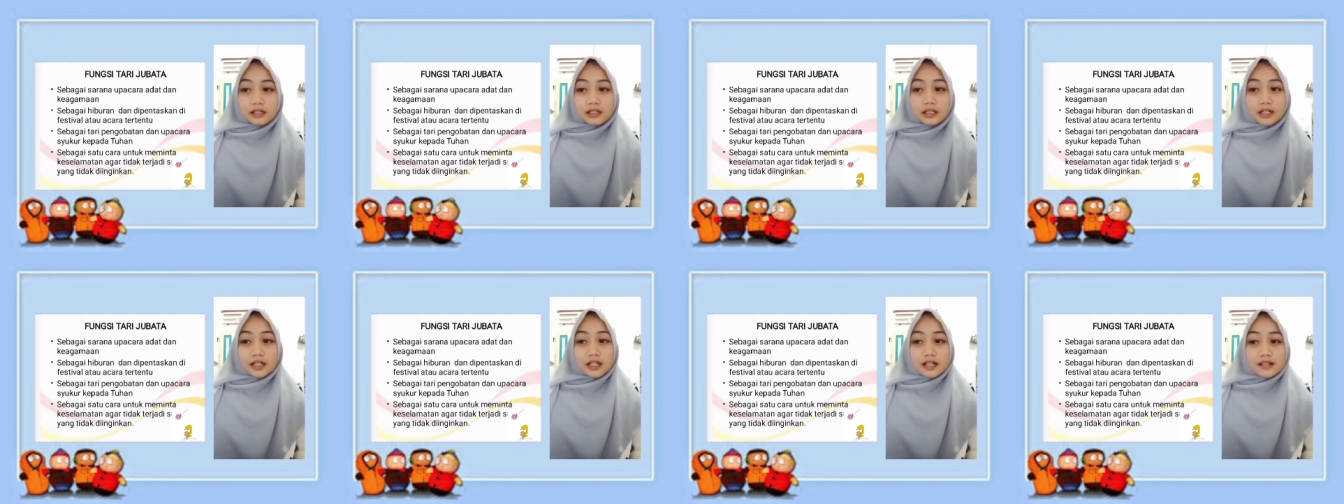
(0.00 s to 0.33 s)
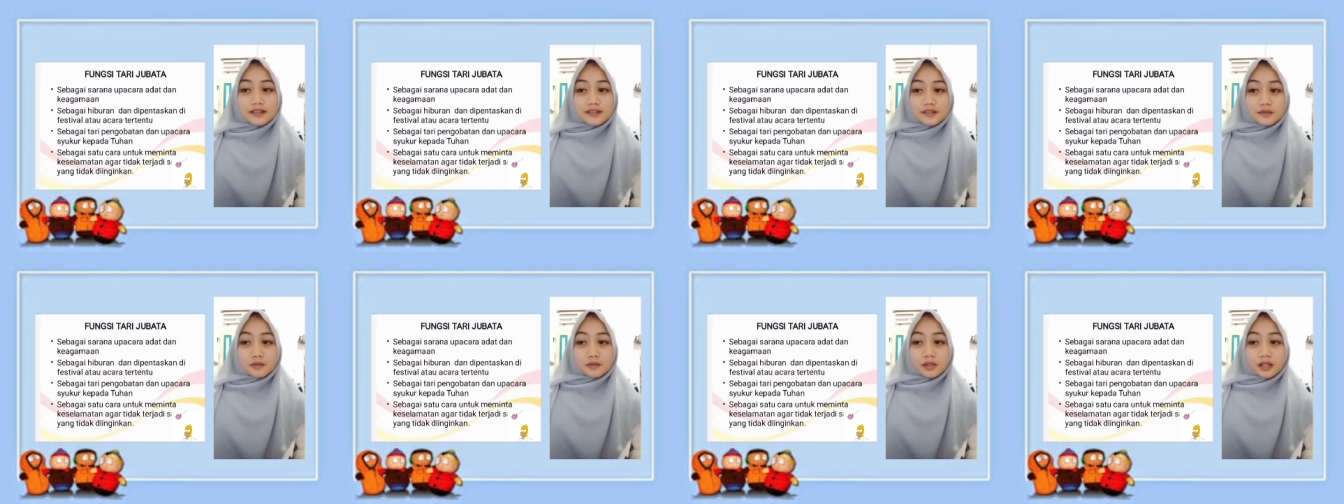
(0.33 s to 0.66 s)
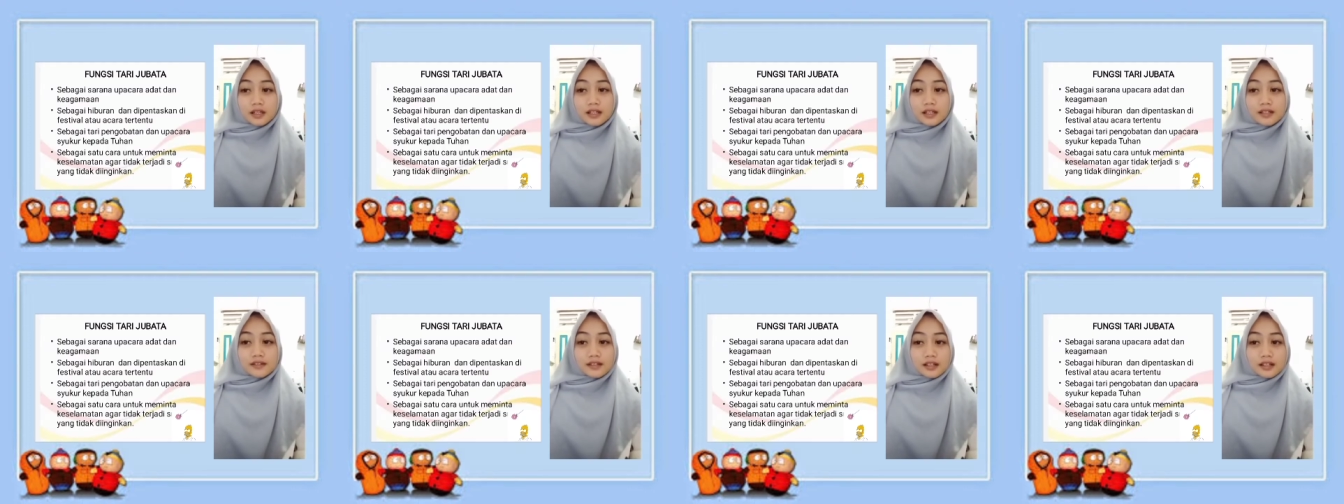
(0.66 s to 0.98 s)
adalah
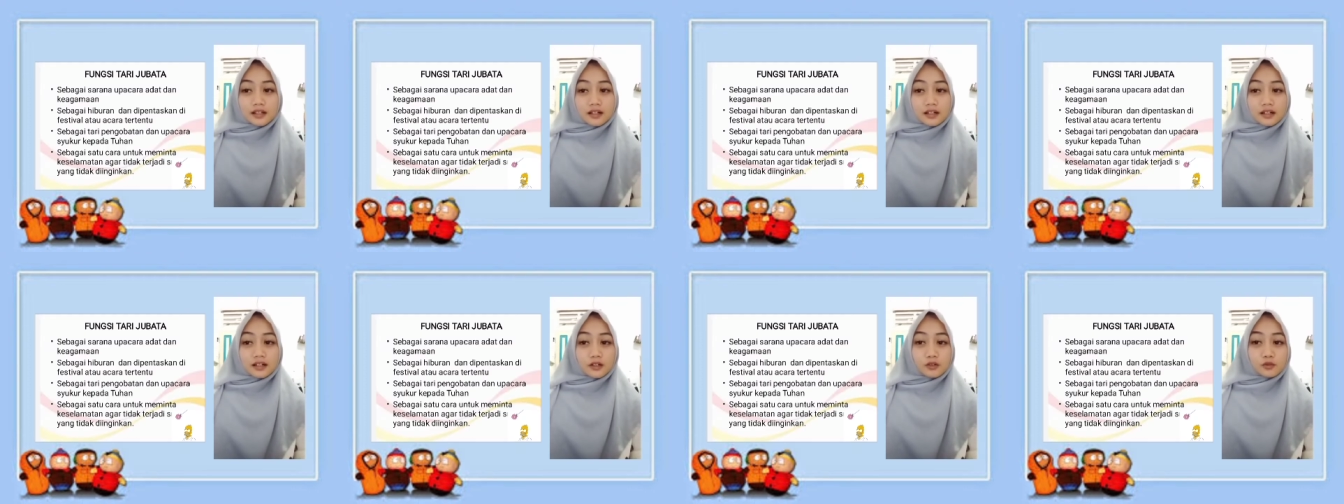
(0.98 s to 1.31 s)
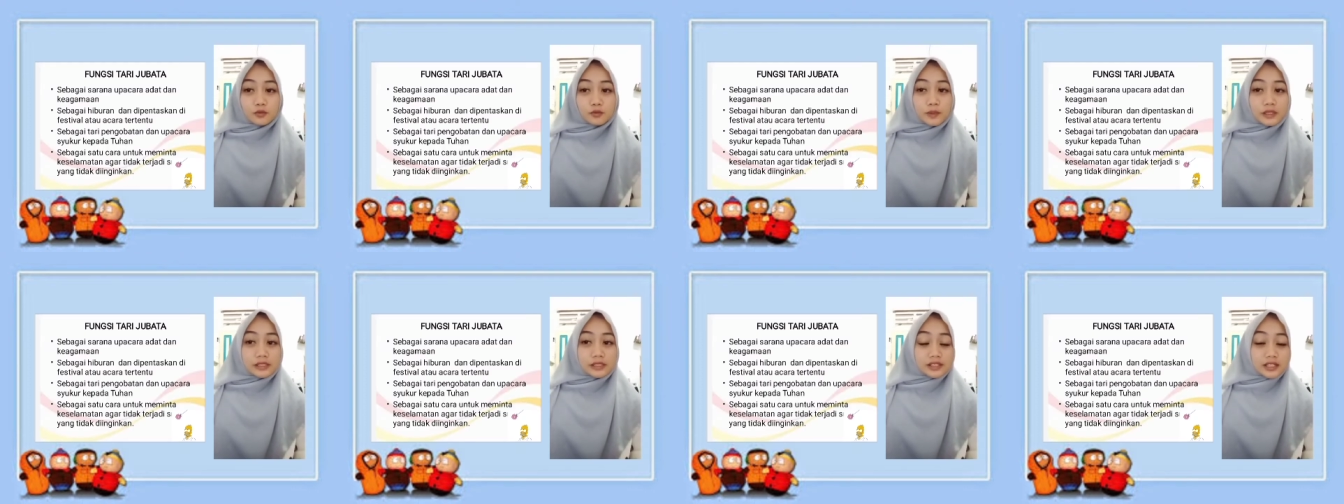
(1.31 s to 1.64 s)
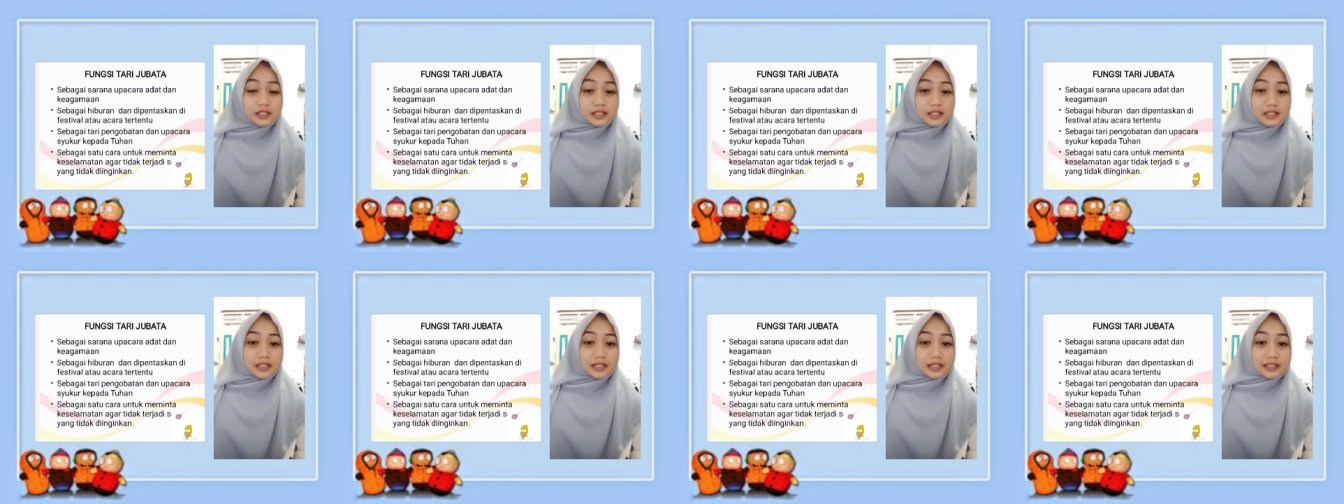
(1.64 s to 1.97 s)
sebagai sarana
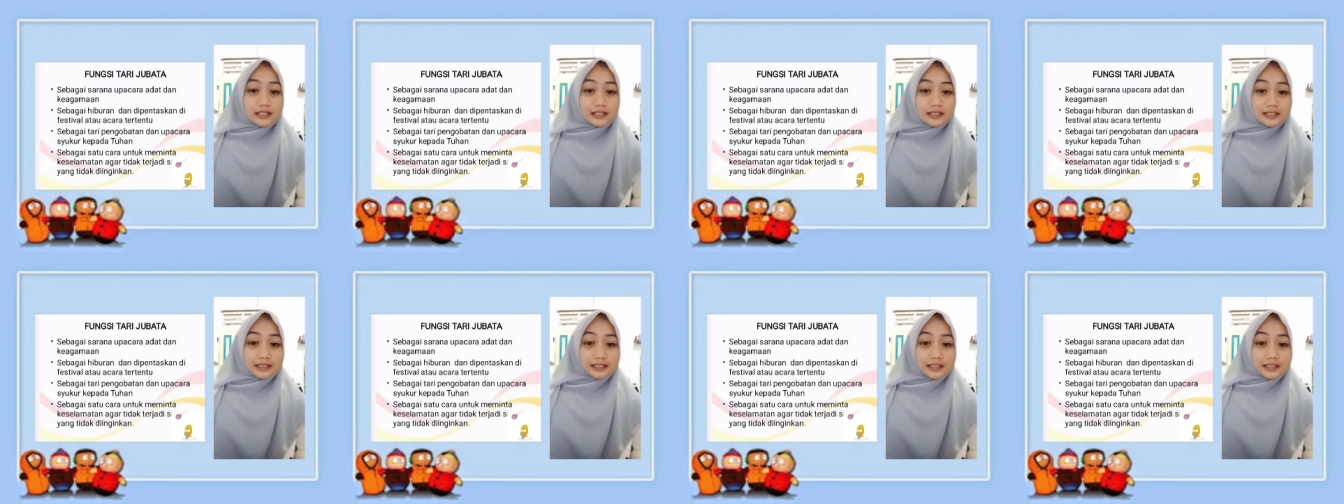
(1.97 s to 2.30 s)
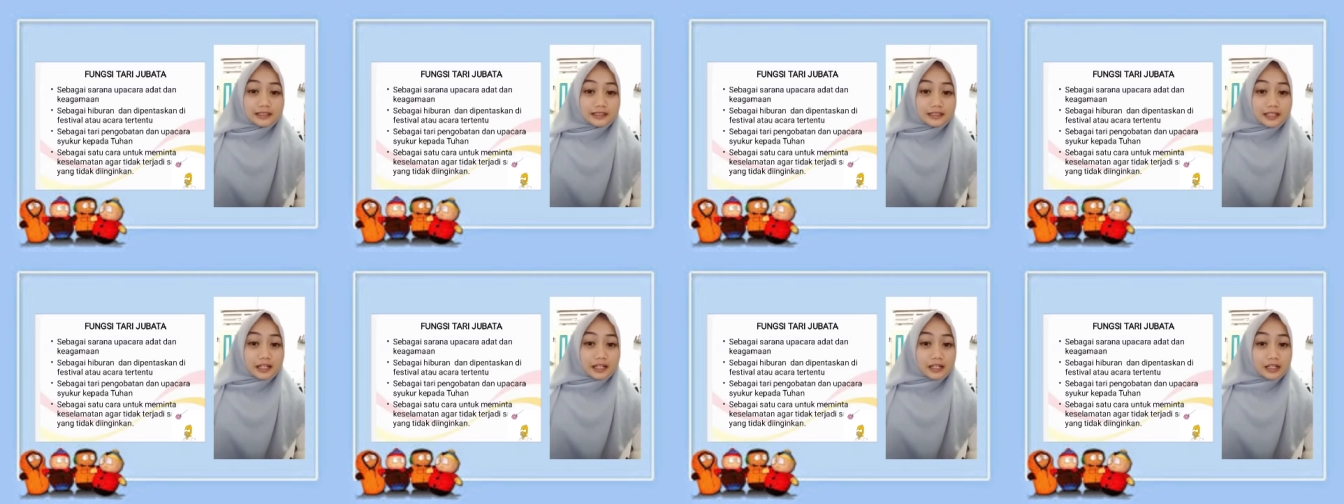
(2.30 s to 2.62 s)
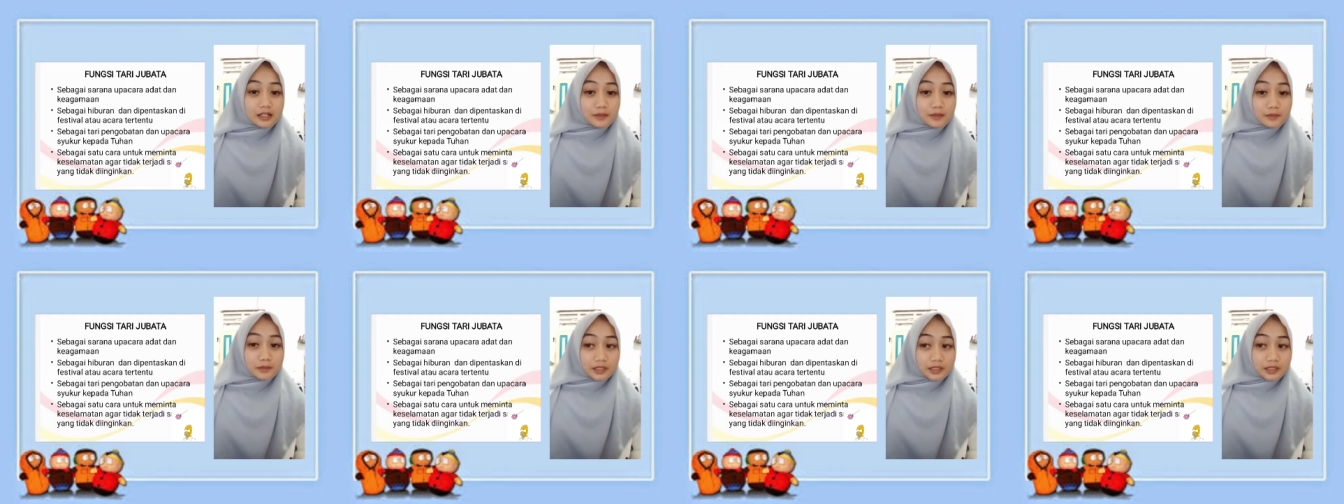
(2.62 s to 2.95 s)
upacara adat dan
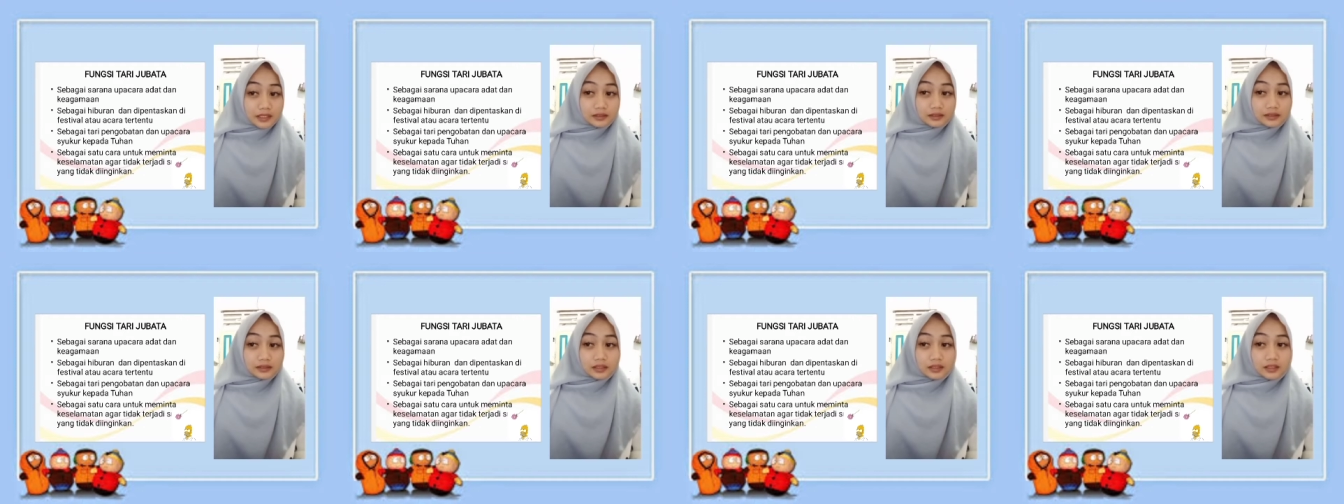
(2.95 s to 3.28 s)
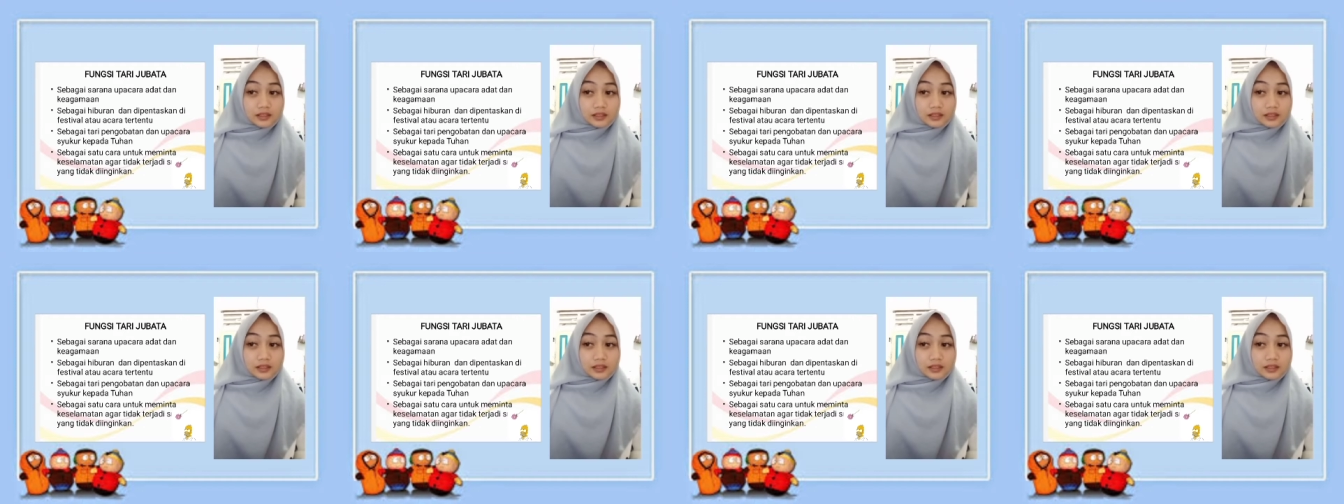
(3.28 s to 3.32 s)
keagamaan,